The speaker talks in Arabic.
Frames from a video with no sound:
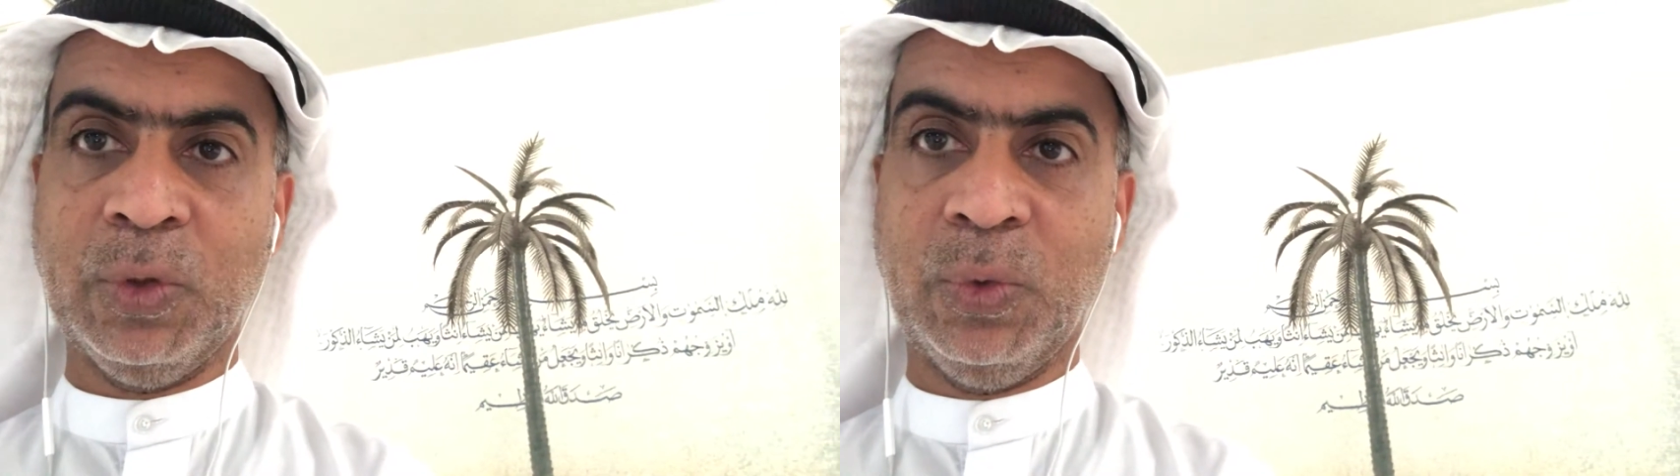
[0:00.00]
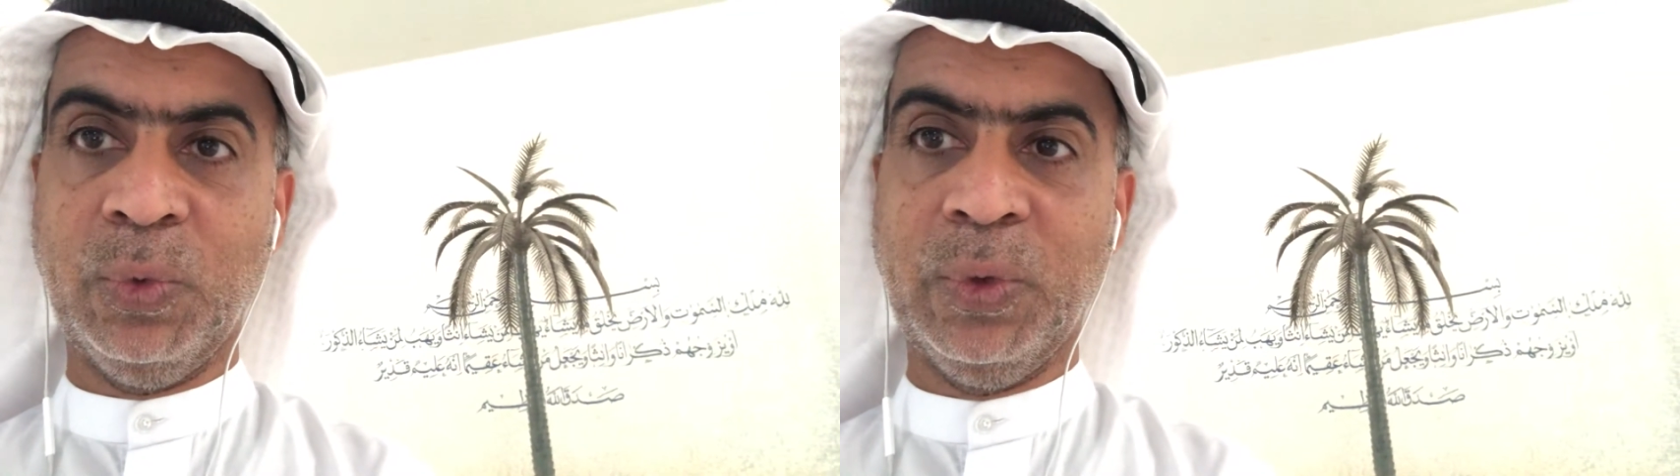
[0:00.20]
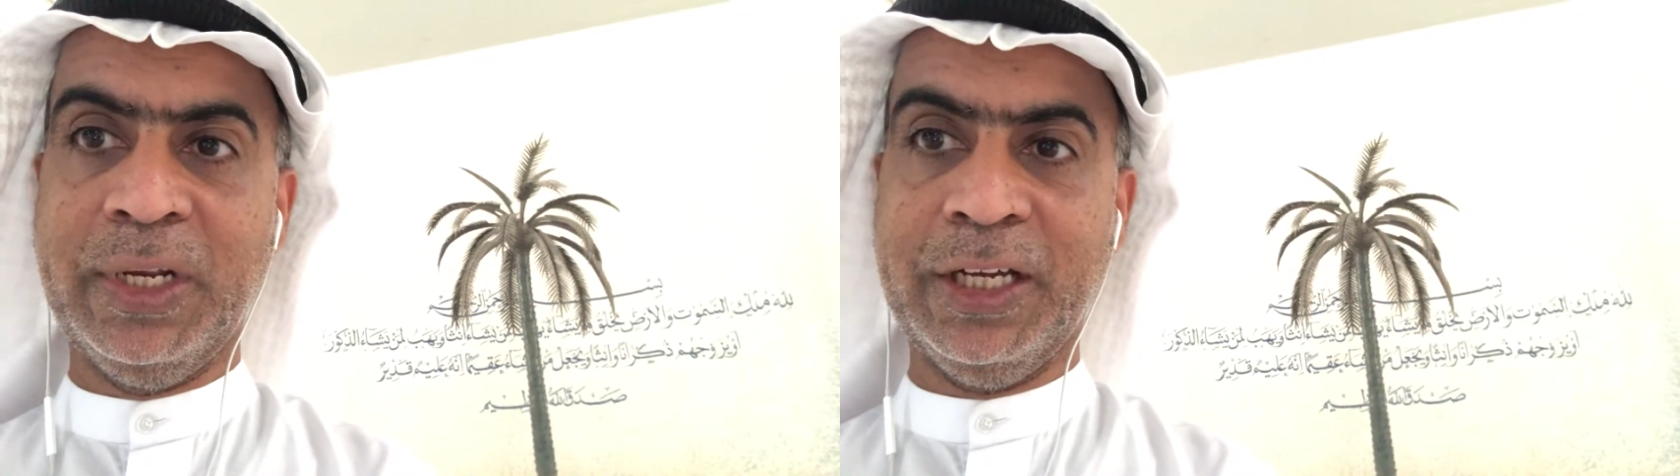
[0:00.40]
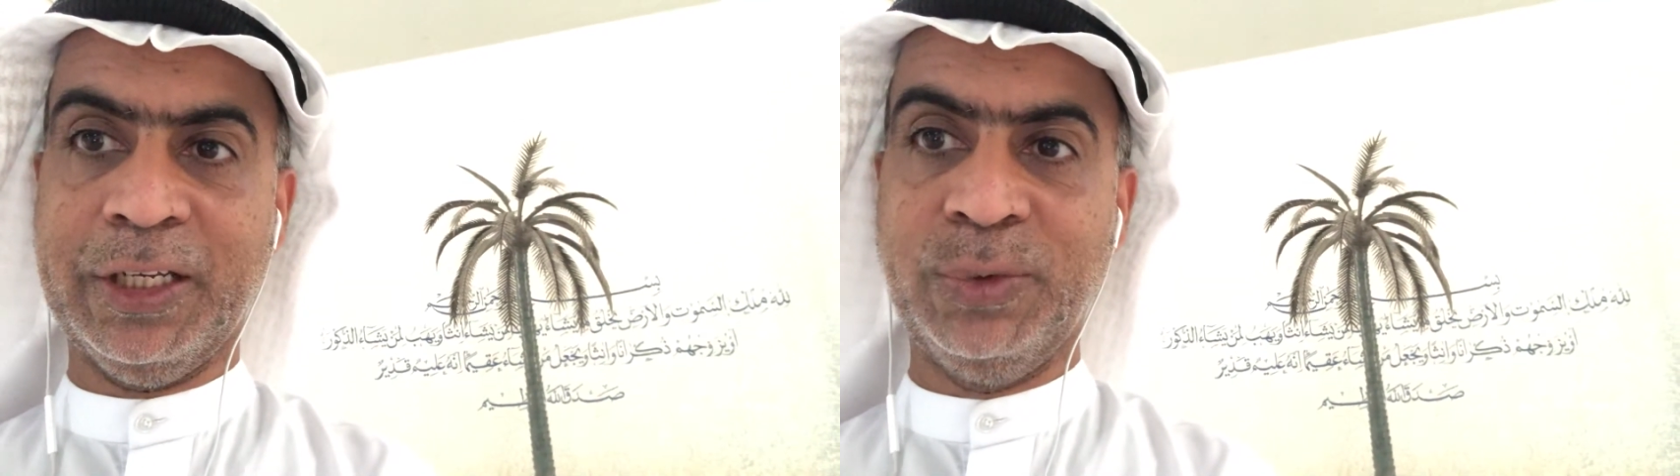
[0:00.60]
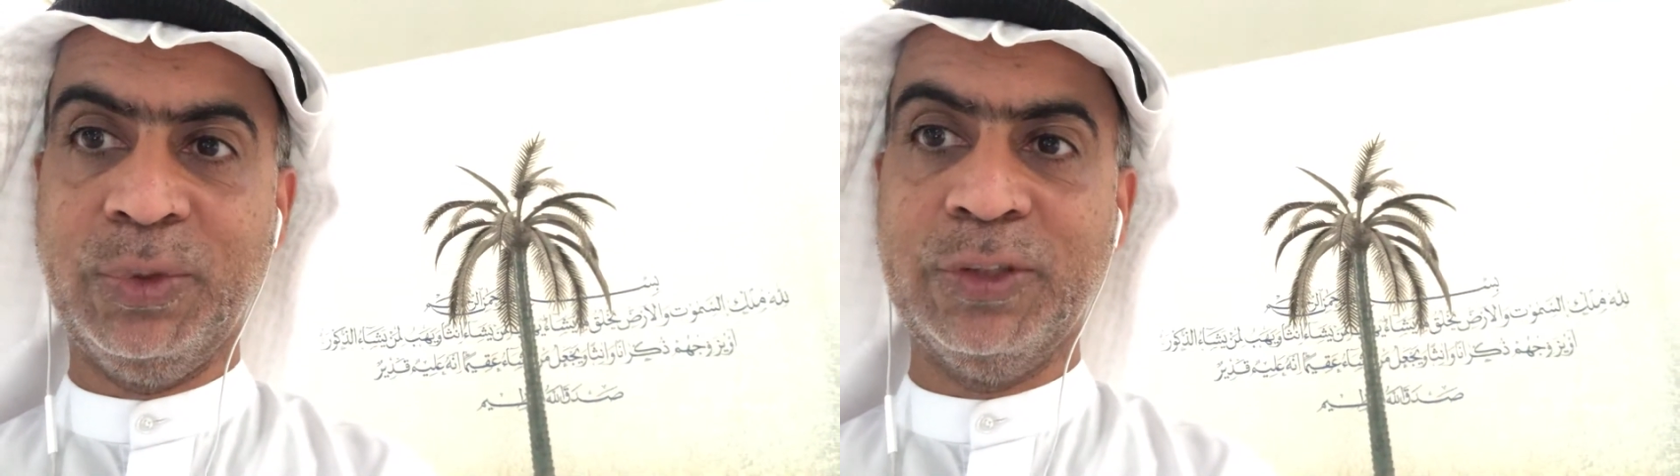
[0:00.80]

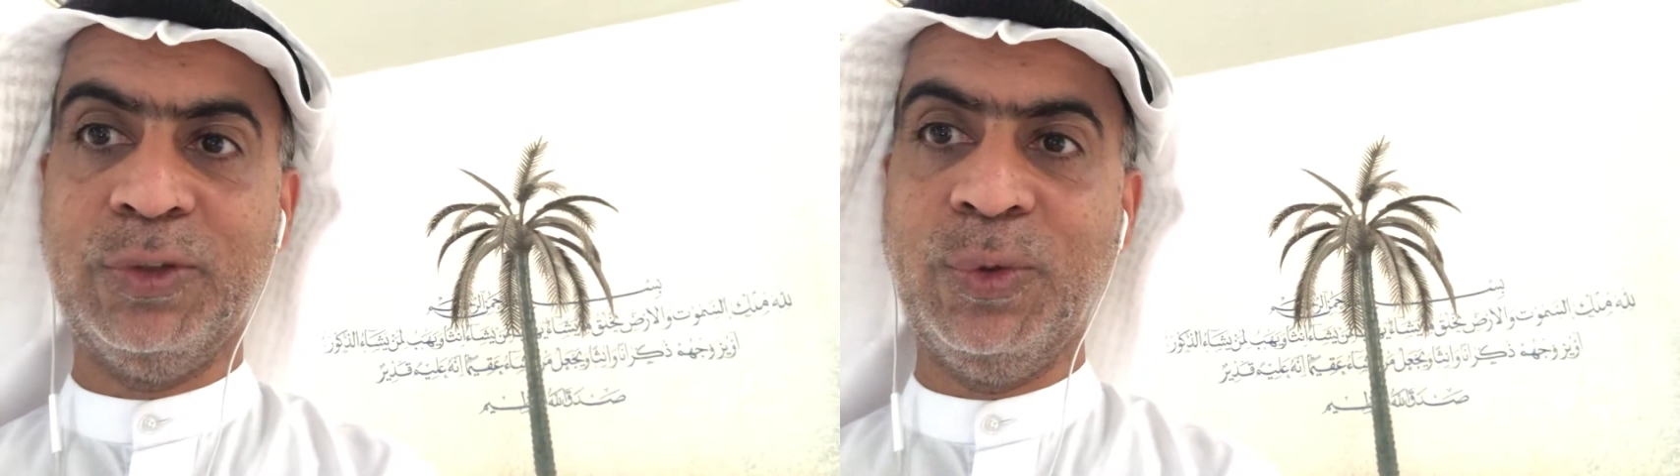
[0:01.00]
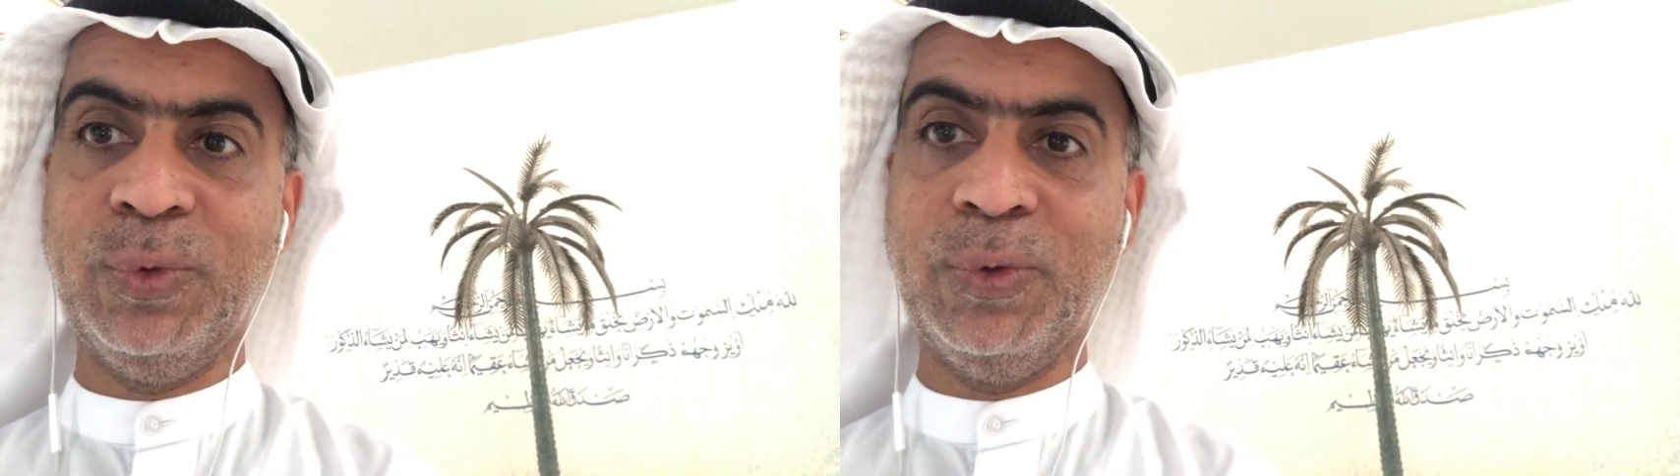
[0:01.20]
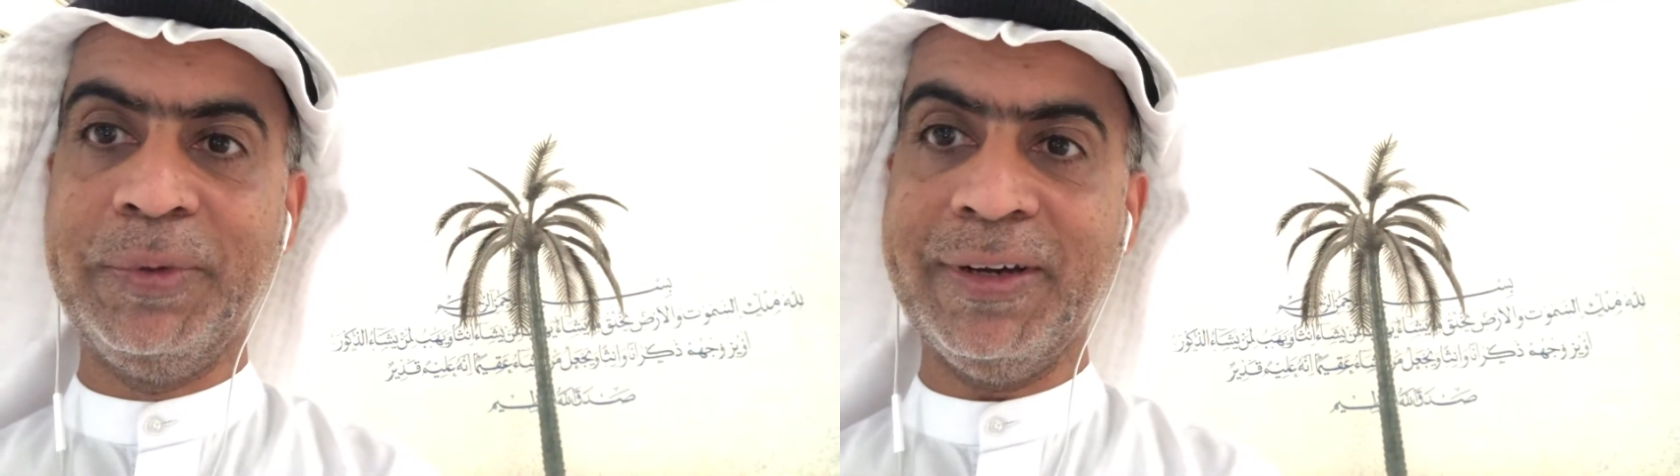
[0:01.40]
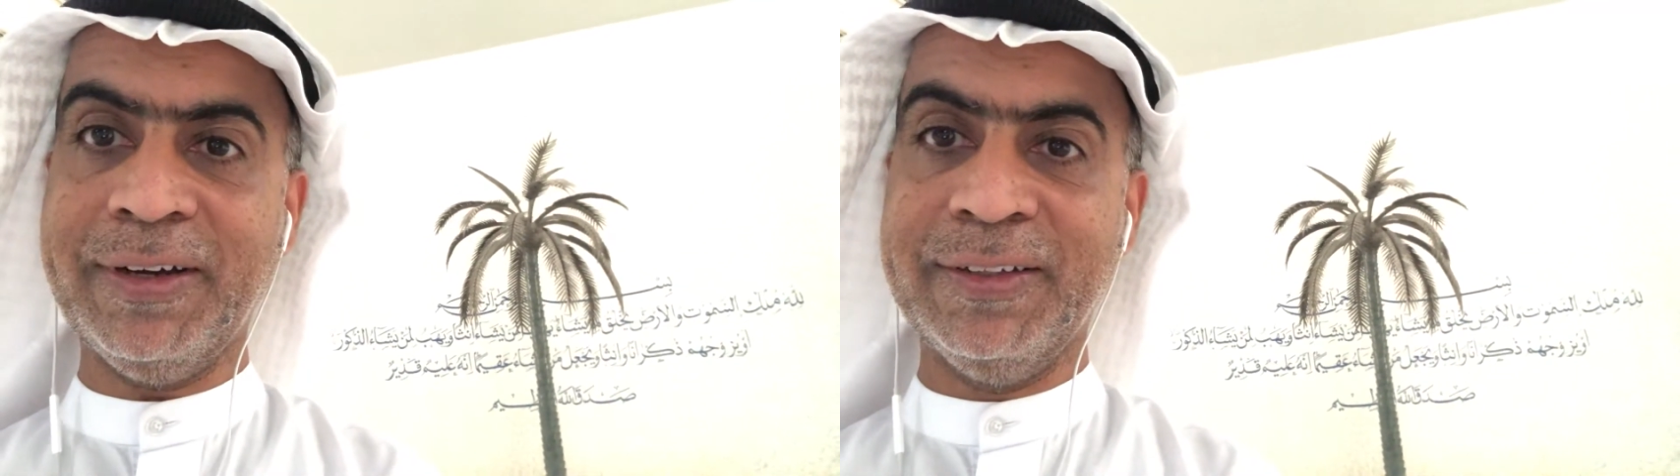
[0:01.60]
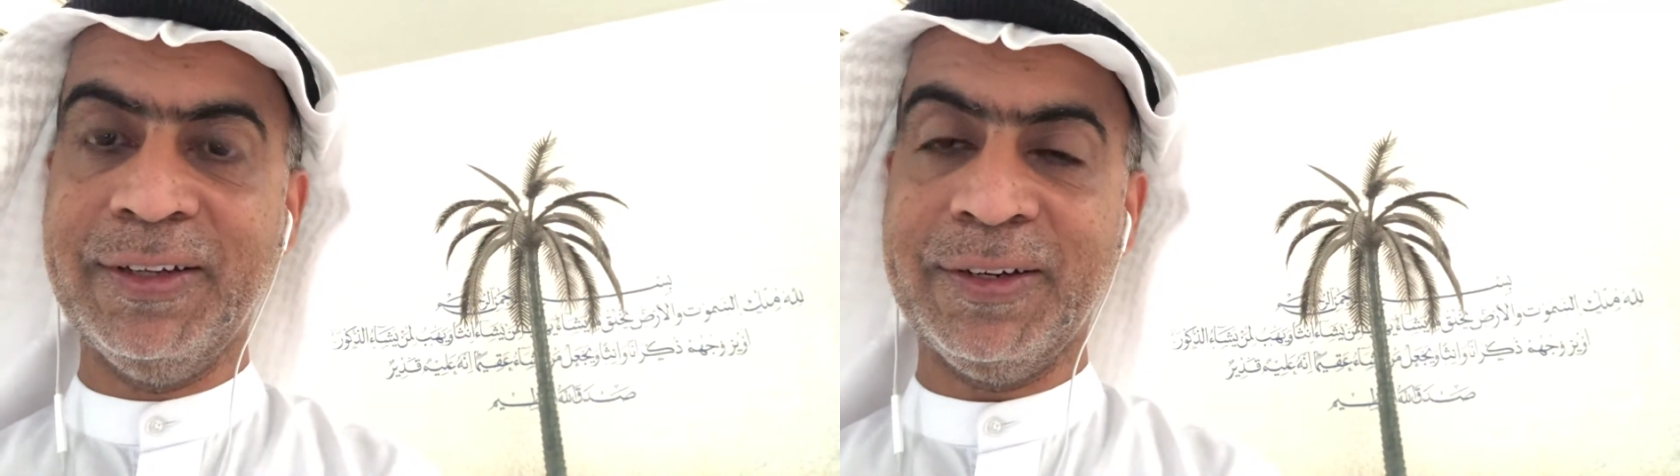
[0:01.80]
ولكن ينزله
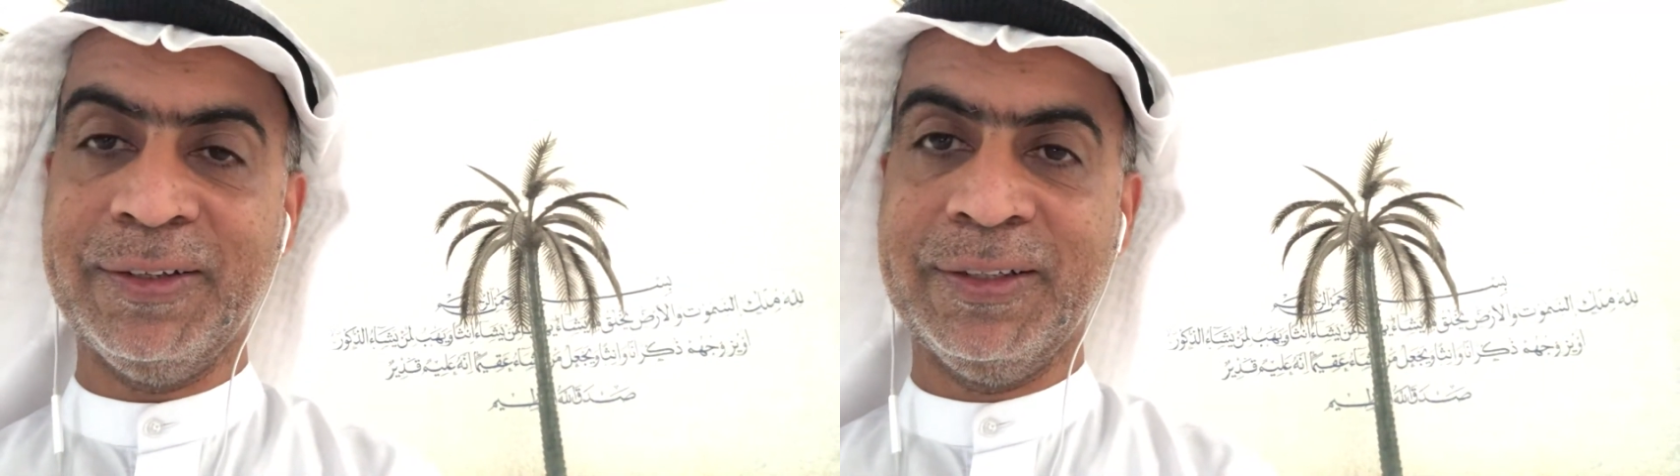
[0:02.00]
بقدر